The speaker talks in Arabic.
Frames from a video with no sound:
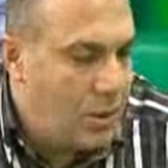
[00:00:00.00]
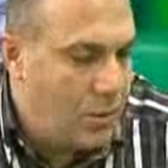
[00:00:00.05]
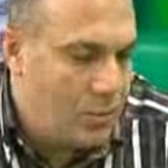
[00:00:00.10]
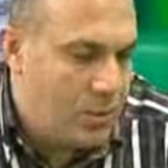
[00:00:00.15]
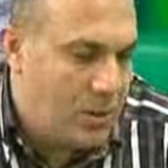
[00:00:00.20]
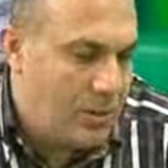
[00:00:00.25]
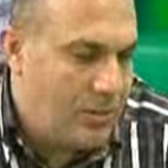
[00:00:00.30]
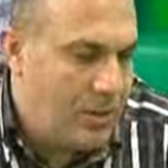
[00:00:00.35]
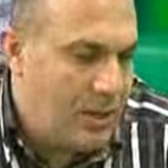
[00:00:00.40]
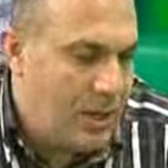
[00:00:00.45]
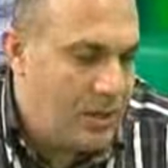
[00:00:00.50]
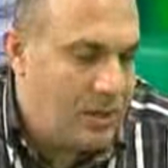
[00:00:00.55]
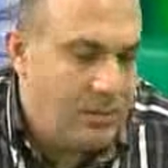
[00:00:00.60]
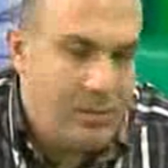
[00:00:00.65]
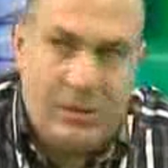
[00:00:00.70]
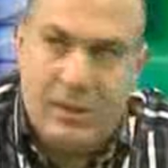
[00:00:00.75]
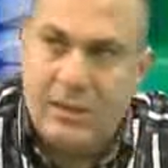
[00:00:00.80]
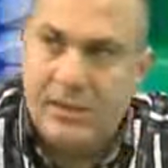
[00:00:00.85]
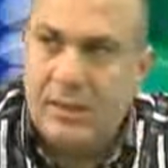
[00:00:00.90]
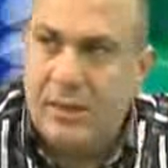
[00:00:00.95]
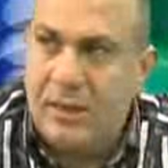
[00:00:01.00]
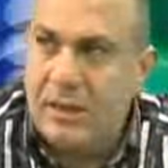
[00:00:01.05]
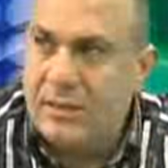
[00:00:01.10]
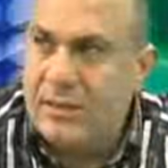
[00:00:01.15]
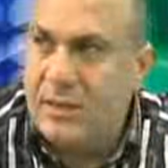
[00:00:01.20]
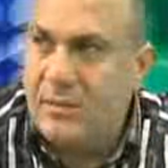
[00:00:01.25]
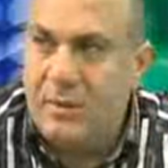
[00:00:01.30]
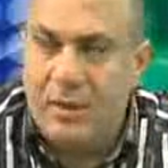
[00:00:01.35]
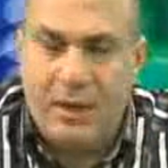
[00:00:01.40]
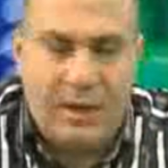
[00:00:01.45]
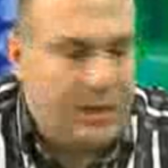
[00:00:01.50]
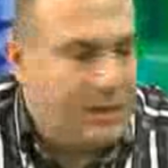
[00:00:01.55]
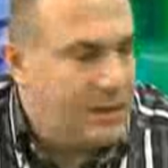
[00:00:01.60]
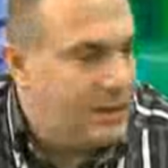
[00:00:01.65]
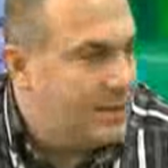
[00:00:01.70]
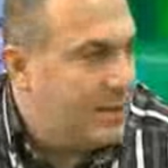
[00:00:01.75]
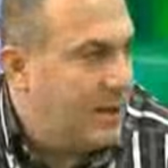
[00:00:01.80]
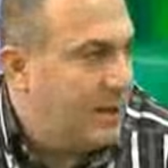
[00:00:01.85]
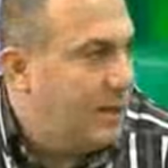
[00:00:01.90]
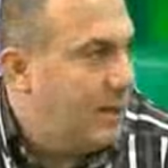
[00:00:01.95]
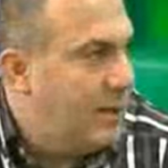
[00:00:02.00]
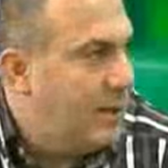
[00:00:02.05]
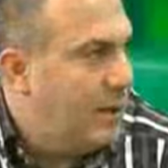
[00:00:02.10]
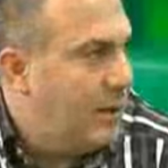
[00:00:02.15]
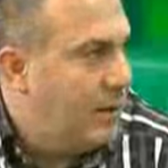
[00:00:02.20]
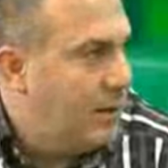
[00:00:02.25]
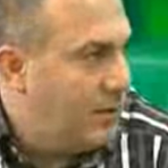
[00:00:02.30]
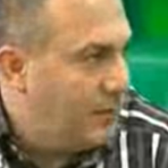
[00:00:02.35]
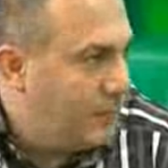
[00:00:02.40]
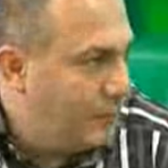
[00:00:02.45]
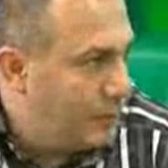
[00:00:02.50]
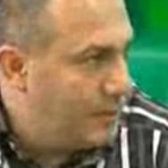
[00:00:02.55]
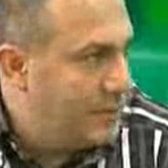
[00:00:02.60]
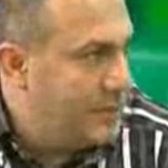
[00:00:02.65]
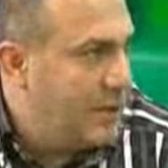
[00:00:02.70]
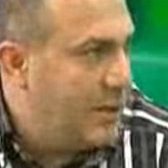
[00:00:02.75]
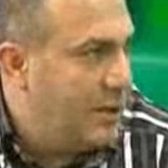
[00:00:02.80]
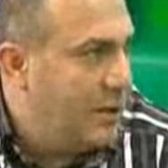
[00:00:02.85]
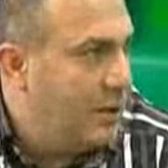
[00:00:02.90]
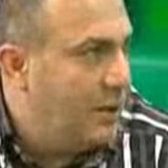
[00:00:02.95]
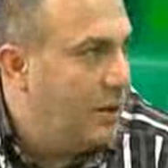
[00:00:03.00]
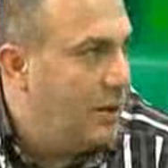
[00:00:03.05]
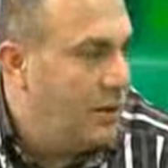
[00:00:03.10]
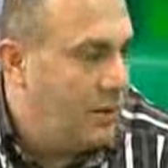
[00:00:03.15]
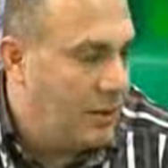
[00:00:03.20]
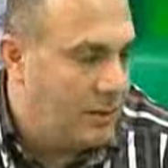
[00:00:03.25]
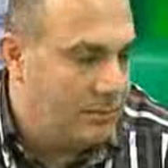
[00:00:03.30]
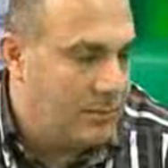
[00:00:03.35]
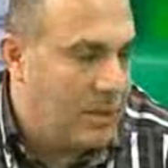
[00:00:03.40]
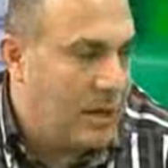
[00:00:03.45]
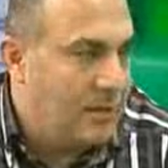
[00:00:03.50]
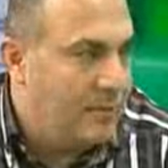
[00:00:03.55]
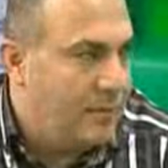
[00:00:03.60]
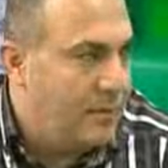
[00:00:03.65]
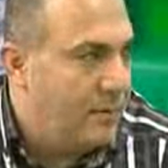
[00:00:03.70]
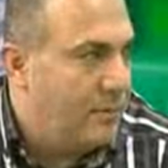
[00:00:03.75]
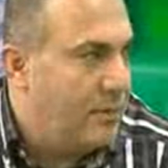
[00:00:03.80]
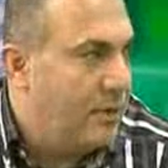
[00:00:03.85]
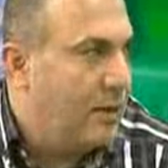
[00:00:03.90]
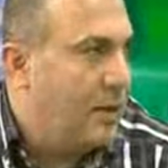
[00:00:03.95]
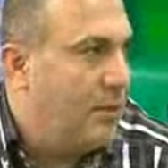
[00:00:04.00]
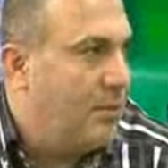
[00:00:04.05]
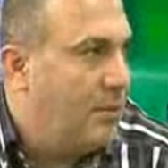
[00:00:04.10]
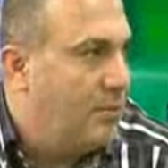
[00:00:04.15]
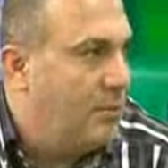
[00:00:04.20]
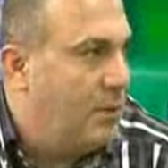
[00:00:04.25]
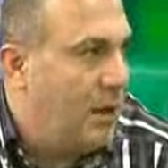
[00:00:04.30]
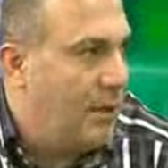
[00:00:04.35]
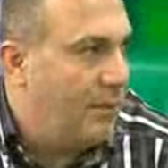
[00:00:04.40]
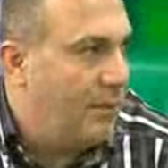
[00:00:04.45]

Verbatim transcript: وربيع انا بنظر اذا بركز على الفوتسال يعني بتعرف ربيع كمان بيلعب